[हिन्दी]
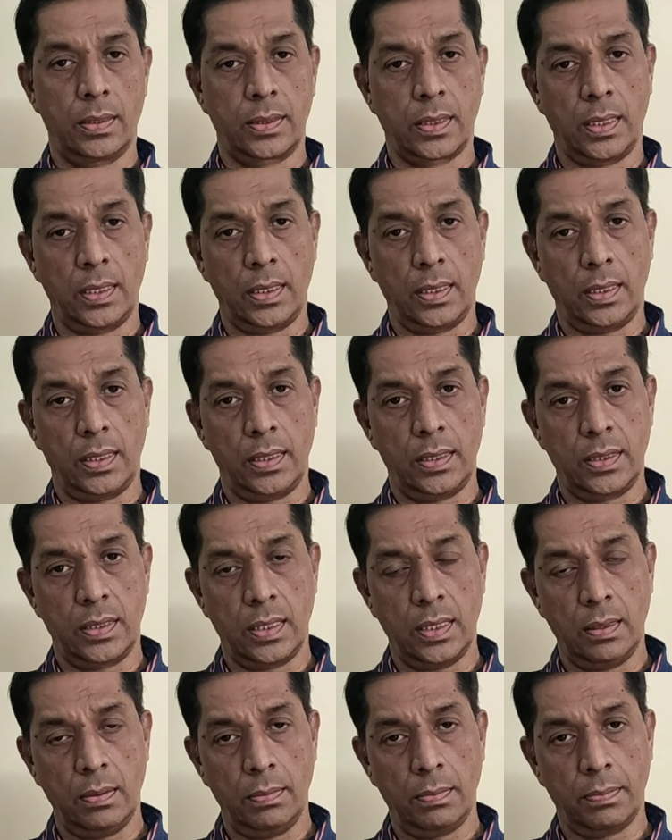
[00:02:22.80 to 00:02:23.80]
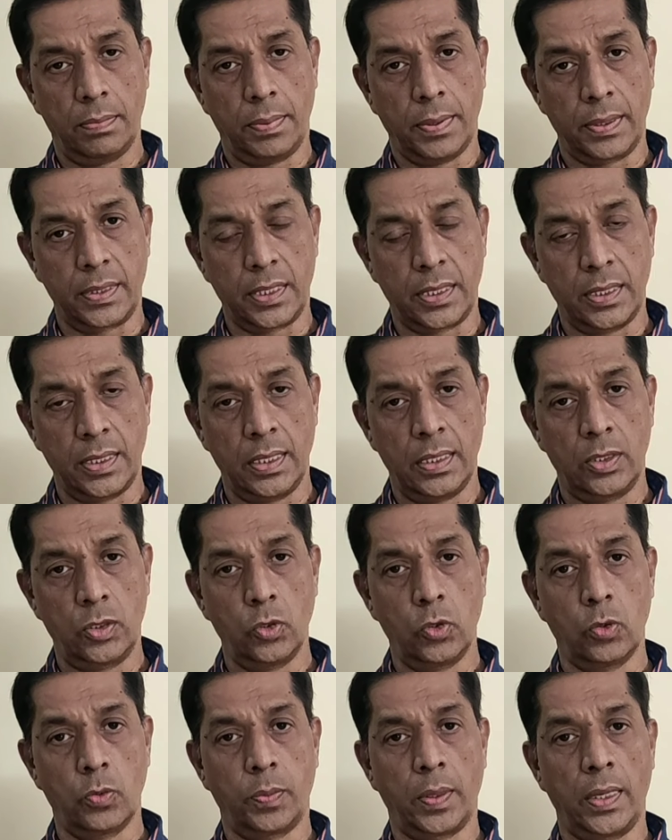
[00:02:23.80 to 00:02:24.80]
सर इनसे बचने हेतु
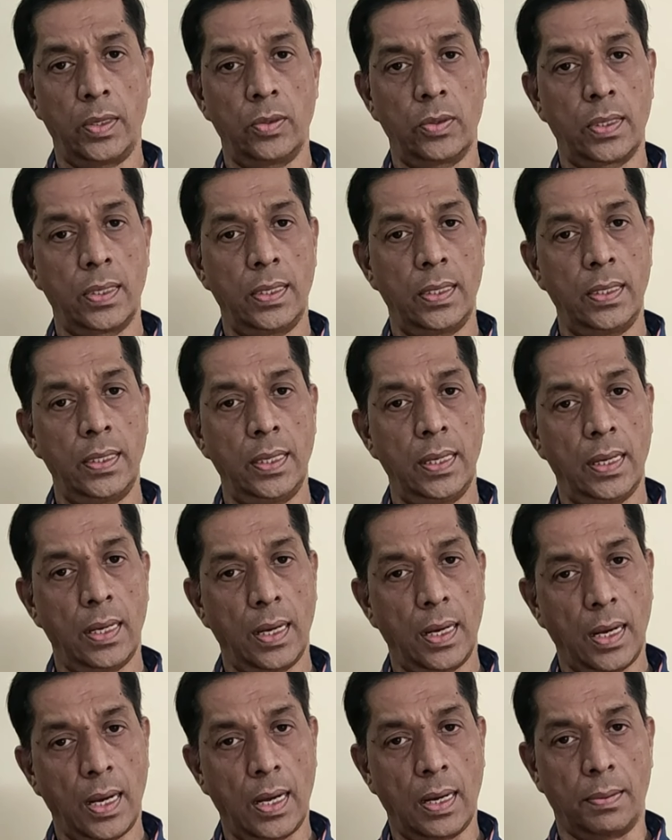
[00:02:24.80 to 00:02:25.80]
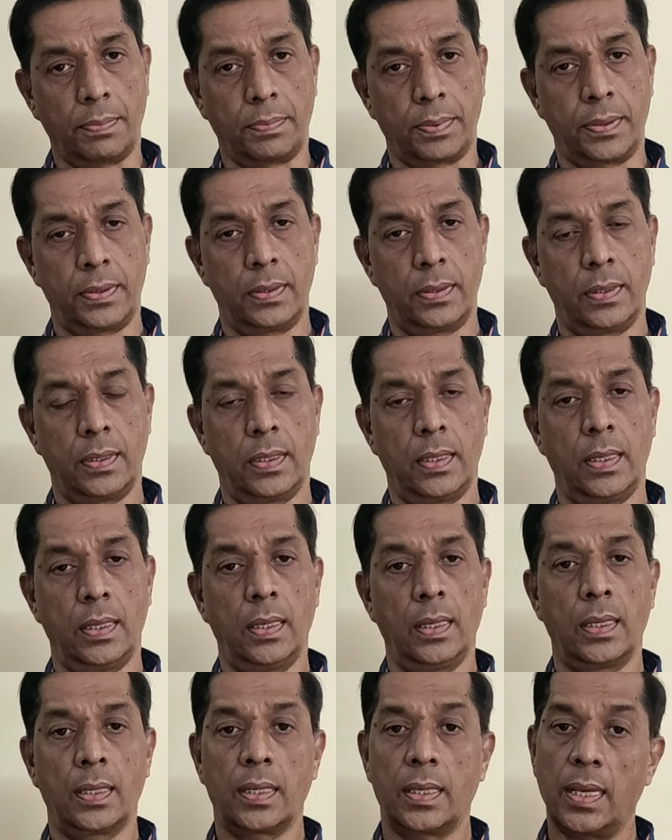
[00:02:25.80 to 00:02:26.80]
तो उपायों के लिए आप
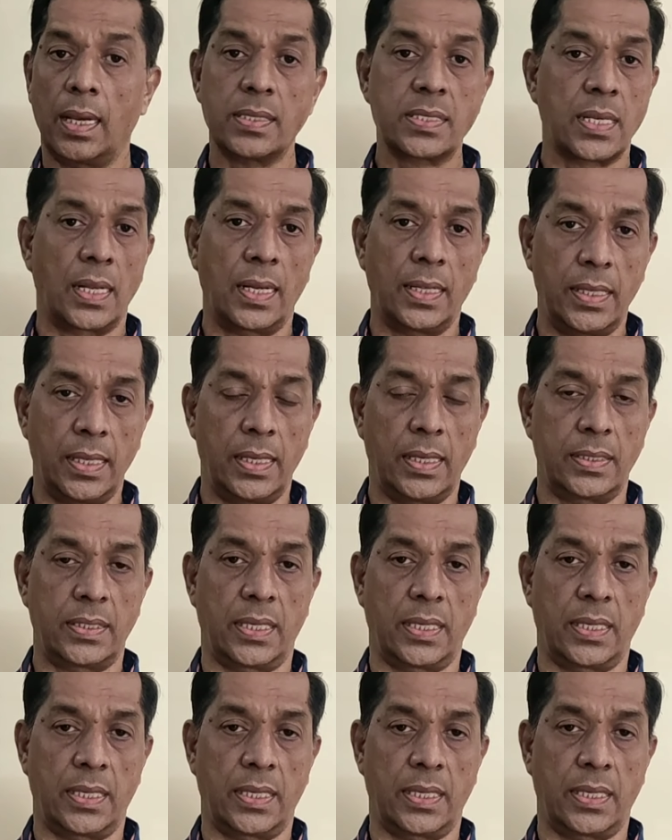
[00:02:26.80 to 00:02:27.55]
क्या सलाह देना